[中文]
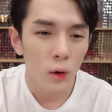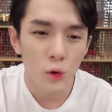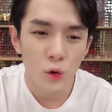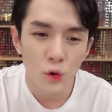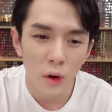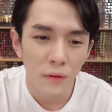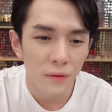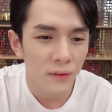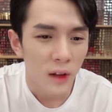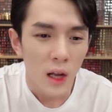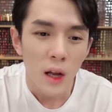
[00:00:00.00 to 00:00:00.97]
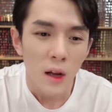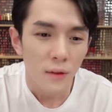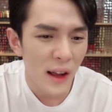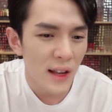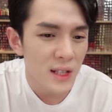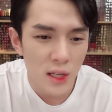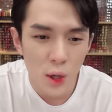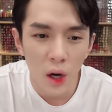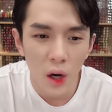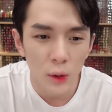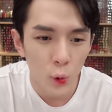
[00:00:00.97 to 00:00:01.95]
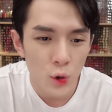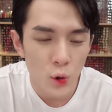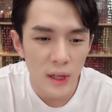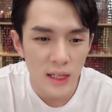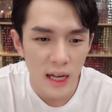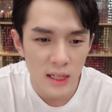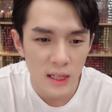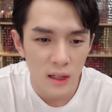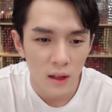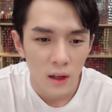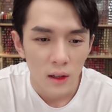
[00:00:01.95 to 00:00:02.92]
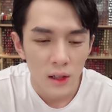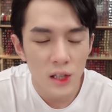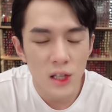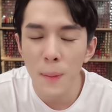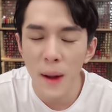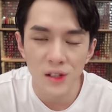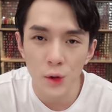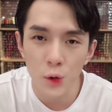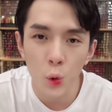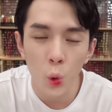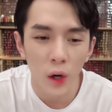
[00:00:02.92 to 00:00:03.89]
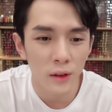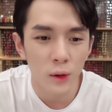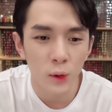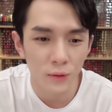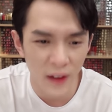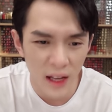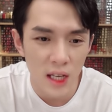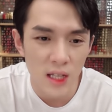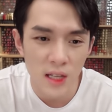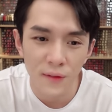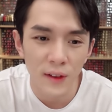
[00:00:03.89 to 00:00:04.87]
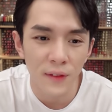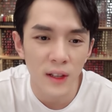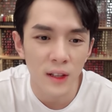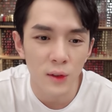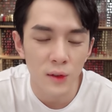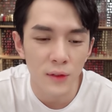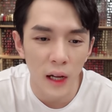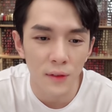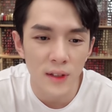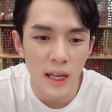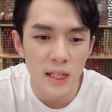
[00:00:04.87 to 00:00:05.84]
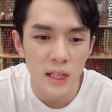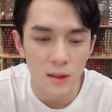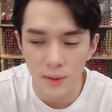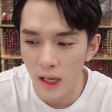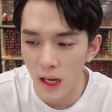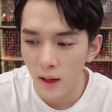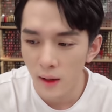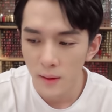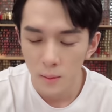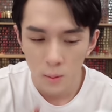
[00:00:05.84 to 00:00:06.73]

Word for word: 有个女士说，番茄色有很多种，李佳琦，你是要把圣女果跟番茄色放放两个分在一起，是不是啊？